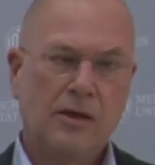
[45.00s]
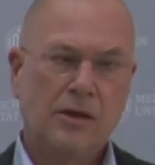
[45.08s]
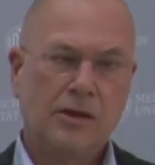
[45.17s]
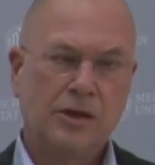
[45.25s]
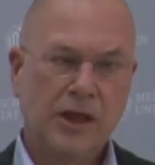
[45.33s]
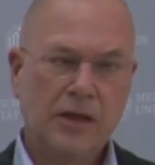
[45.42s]

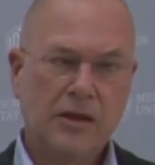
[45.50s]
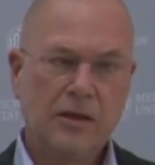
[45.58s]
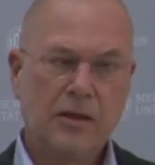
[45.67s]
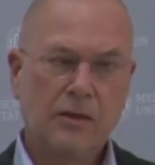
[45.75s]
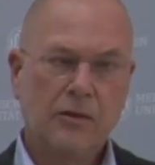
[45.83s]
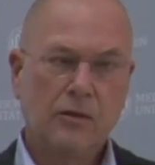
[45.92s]

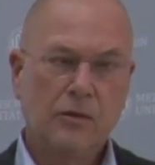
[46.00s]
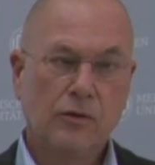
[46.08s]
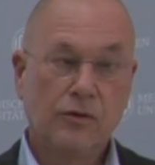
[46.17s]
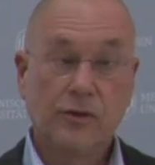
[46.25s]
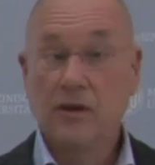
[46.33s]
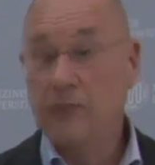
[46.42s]
schicken
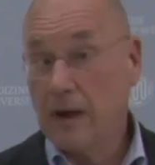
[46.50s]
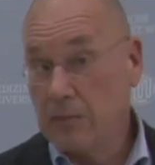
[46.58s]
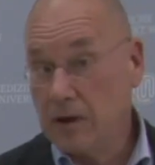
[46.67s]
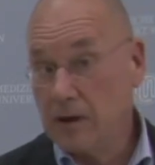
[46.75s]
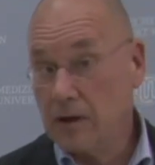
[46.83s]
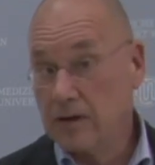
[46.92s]
und ich werde
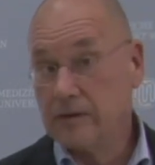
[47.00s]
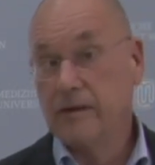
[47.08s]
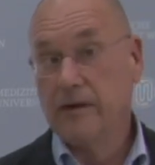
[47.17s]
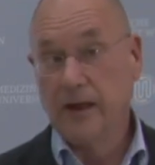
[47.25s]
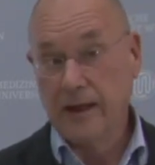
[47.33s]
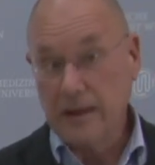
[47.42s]
mich halt
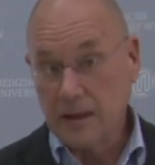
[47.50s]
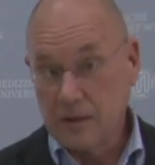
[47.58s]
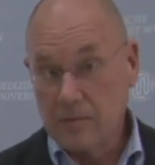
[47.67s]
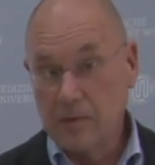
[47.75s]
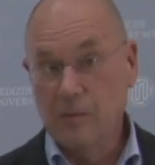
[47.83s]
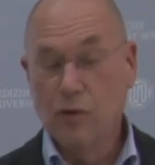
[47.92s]
redlich
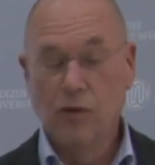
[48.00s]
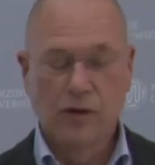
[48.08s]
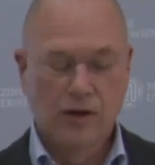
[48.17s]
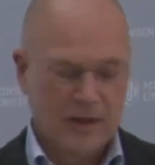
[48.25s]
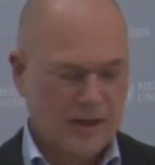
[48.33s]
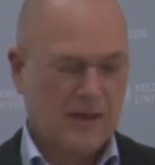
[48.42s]
bemühen,
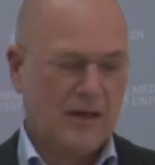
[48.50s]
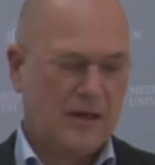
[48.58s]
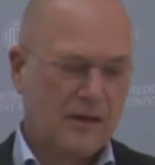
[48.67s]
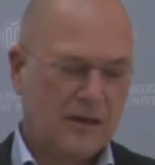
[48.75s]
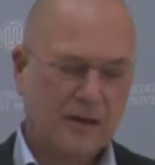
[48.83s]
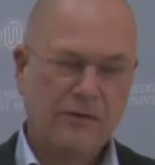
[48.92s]

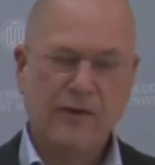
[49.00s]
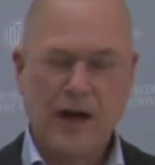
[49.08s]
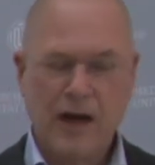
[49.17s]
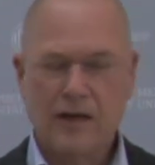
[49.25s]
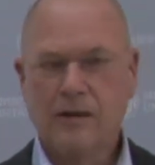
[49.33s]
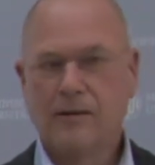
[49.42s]
die
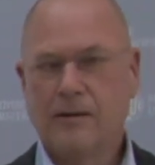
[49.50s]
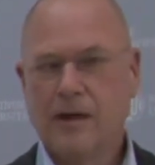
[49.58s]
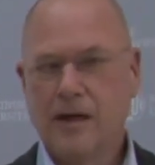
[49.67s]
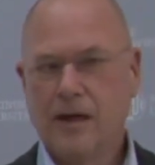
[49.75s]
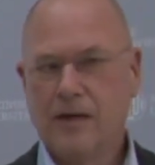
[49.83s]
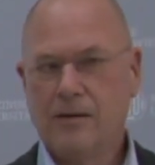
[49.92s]
Fragen
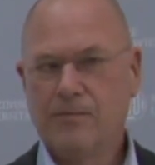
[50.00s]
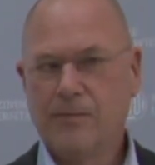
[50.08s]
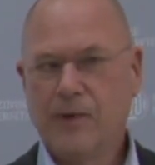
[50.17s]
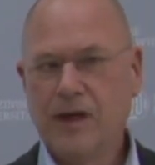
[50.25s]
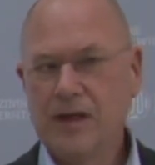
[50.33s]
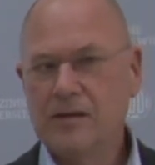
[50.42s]

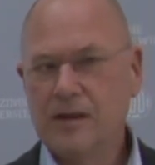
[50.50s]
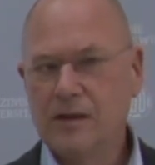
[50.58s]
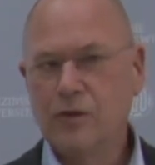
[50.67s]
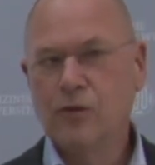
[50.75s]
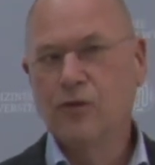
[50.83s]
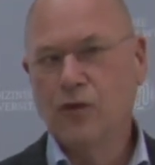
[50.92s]
richtig
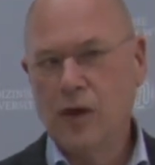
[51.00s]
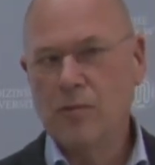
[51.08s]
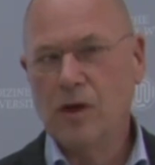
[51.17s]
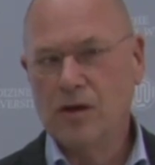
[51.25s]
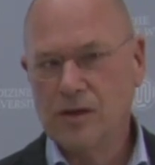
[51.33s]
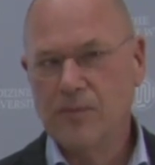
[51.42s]
und vor allem
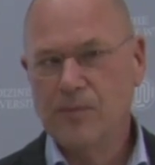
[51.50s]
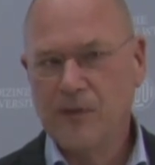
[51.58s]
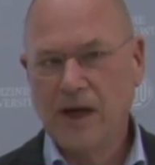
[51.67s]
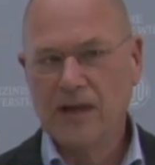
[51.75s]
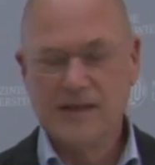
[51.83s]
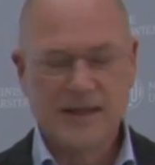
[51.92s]
auch
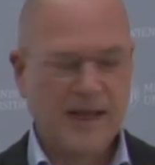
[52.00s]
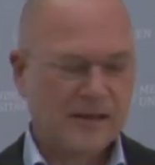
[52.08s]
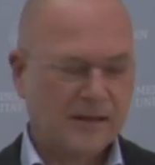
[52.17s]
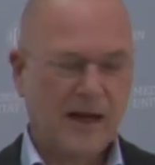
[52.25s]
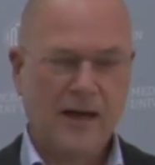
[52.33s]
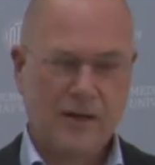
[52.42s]

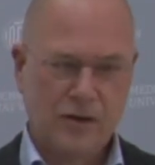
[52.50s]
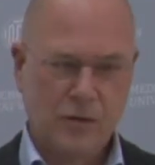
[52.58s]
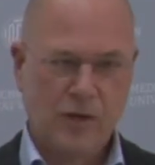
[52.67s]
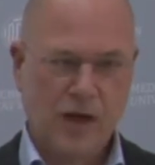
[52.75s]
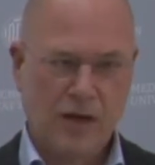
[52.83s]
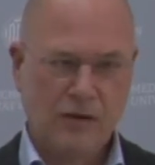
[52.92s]
zeitnahe zu
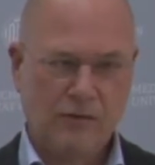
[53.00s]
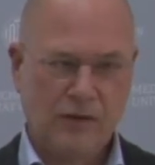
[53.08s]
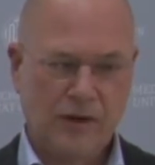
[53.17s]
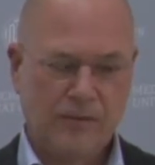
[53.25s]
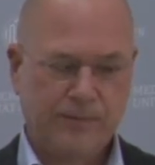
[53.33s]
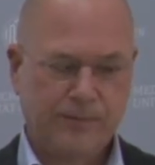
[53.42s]

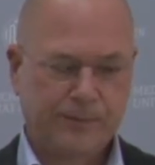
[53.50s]
beantworten.